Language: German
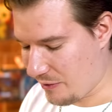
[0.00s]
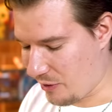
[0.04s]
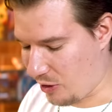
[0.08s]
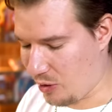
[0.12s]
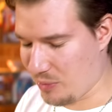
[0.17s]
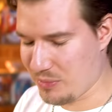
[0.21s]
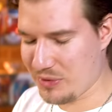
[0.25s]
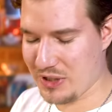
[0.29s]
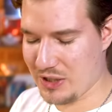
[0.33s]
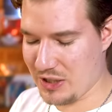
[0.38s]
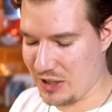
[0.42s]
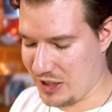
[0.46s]

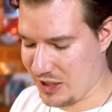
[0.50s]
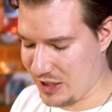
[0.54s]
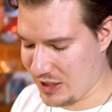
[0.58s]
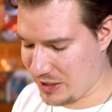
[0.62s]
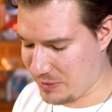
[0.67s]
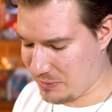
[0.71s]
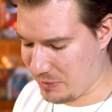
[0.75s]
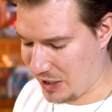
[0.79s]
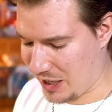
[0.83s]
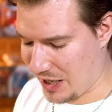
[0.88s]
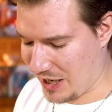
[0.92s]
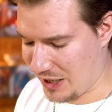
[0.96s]
Warum sie die hier nicht
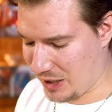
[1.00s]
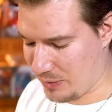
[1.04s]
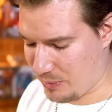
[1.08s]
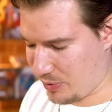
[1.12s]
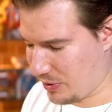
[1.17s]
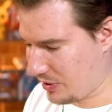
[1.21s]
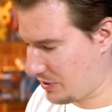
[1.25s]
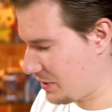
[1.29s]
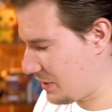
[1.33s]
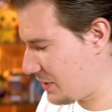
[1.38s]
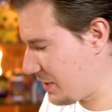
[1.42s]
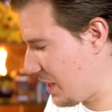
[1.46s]
mit
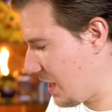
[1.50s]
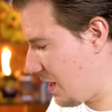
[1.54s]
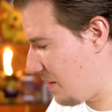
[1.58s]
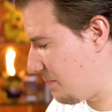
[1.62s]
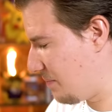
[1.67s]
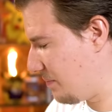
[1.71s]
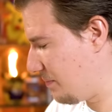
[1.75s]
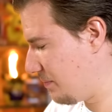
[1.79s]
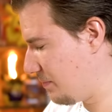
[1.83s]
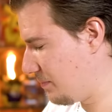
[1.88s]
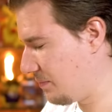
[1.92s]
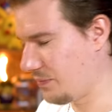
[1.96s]
reingeprintet haben,